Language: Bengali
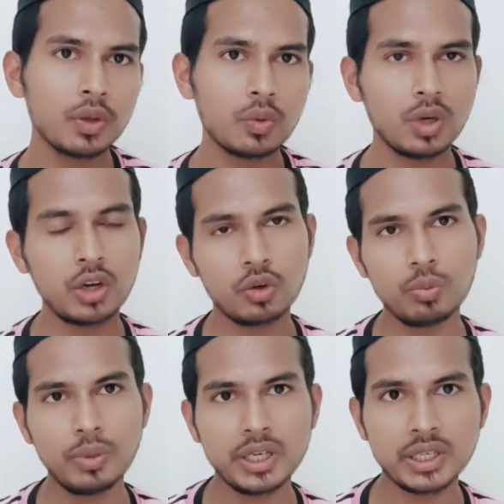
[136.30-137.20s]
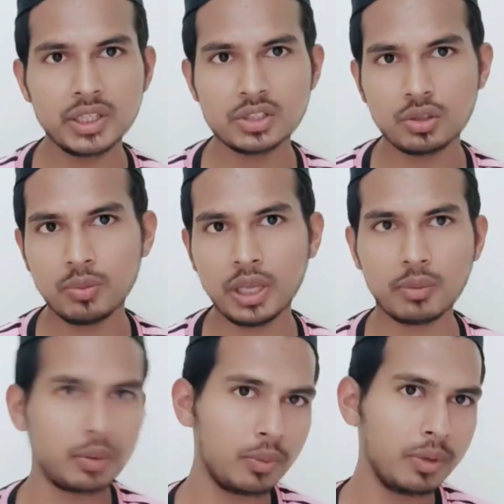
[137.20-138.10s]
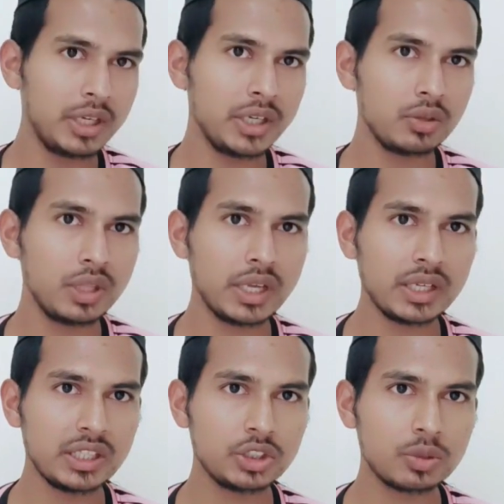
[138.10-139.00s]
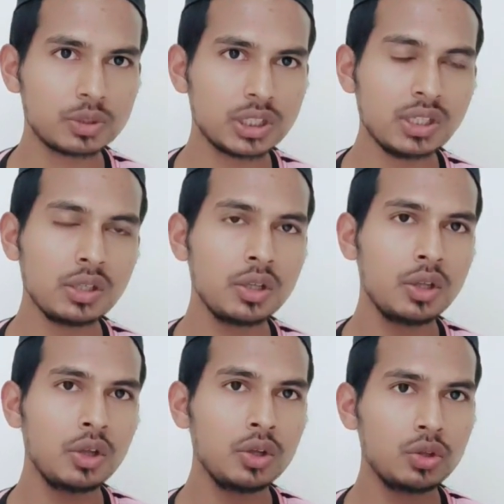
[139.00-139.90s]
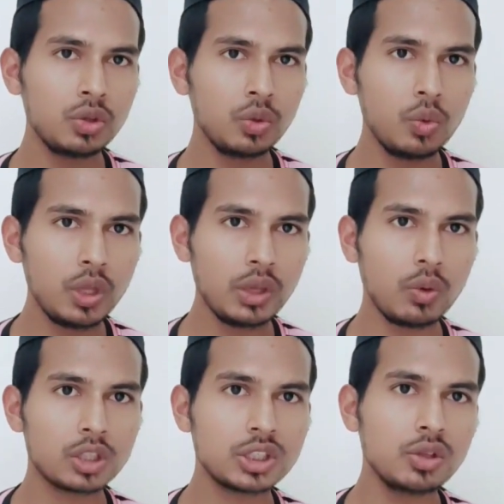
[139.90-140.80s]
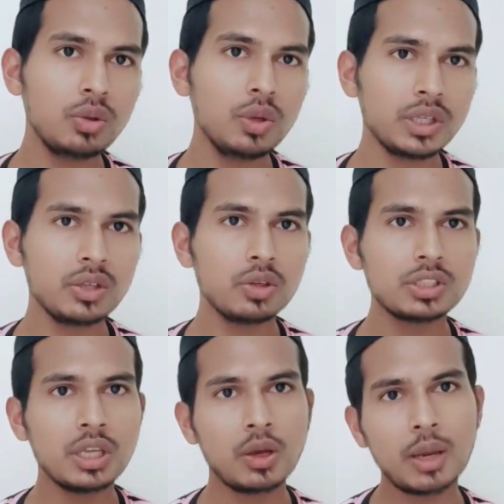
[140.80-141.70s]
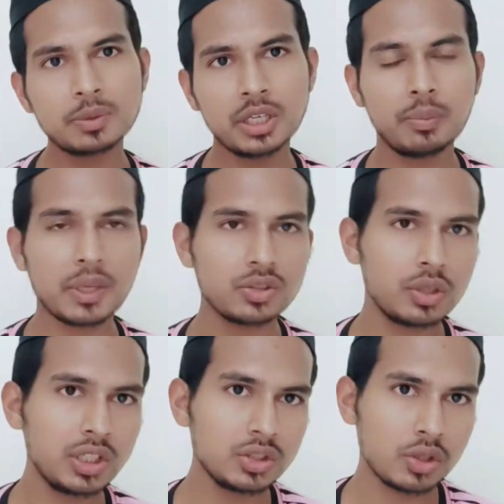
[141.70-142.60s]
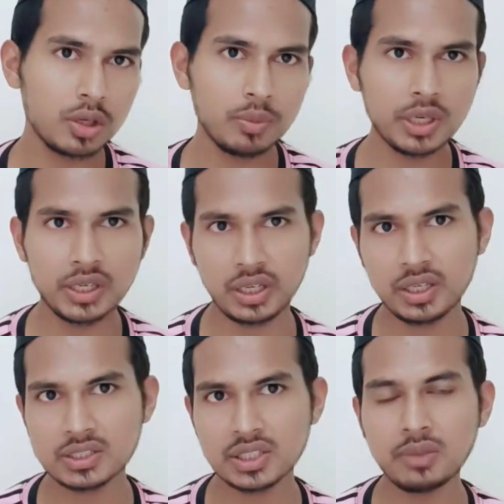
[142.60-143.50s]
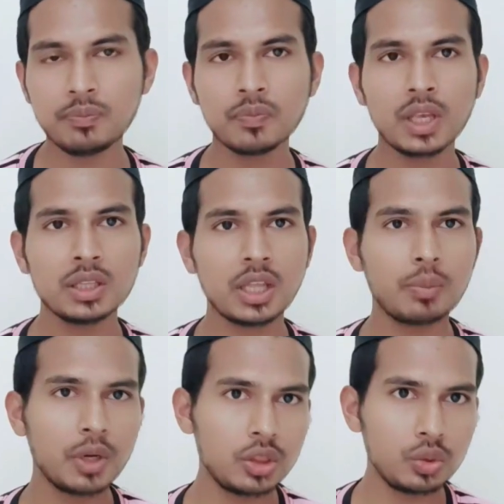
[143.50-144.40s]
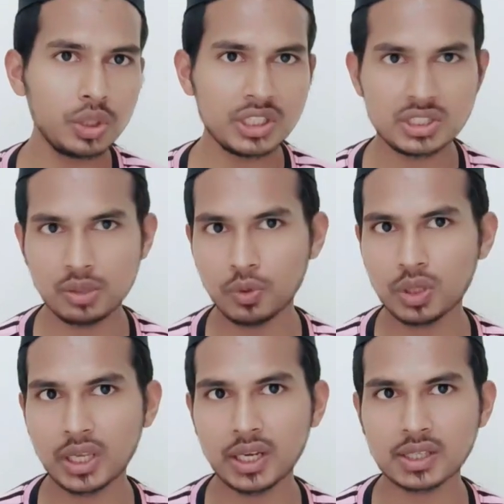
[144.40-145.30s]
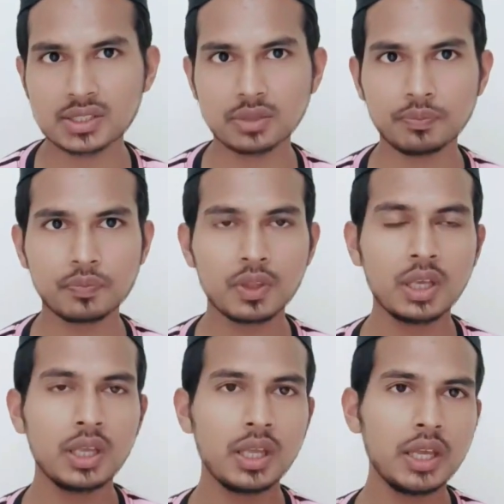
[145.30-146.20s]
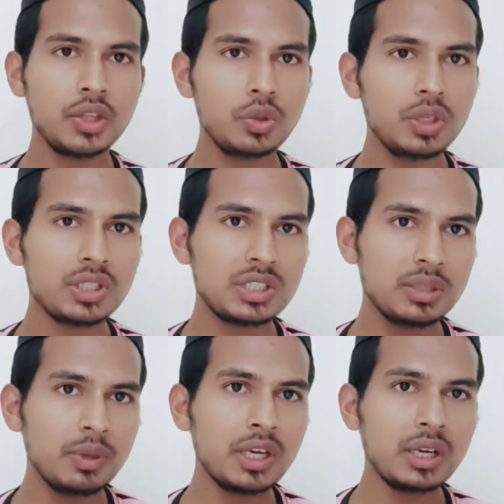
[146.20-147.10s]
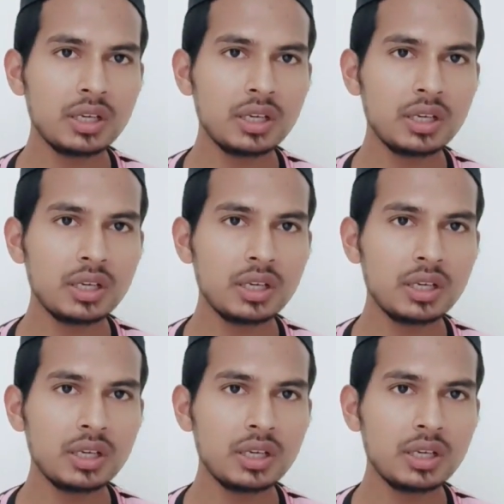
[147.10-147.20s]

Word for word: ওনার রুমমেটকে দিয়েছিল ভাই আমার মোবাইলটি একটু দেখেন কি সমস্যা তো ওই অসাধু লোক কি করছে আপসার পাসওয়ার্ডটি সলে বলে নিয়ে নিছে তারপরে দুইটি সিম উঠায় রাখছে এই দুইটি সিমের